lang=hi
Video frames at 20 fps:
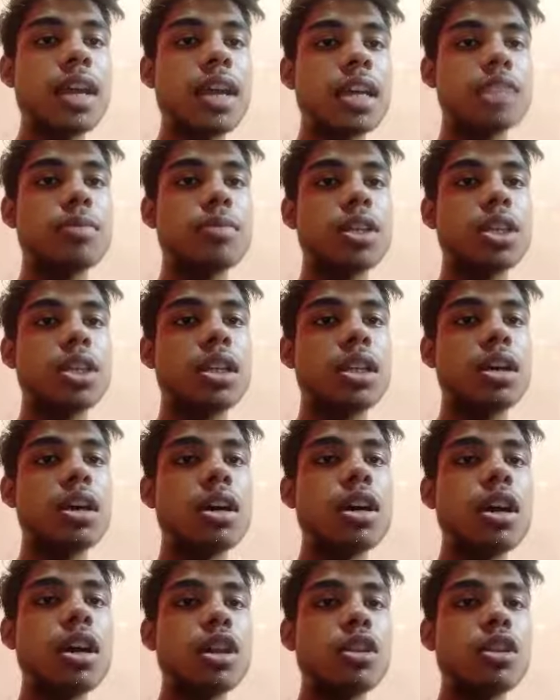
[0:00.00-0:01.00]
एक्स बचा था
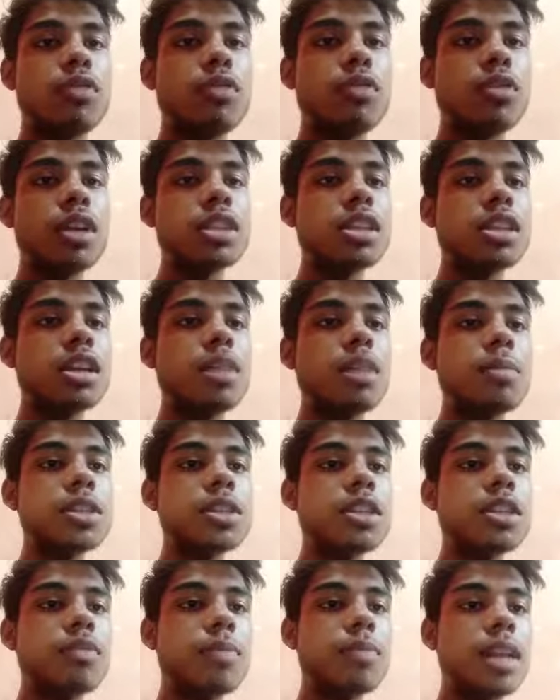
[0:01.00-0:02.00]
तो फोर एक्स की जगह पर
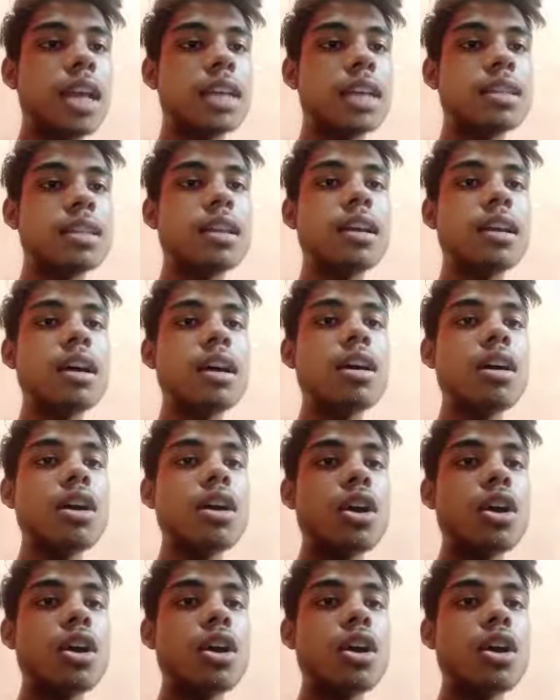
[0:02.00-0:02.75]
सिर्फ मैंने एक्स लिखा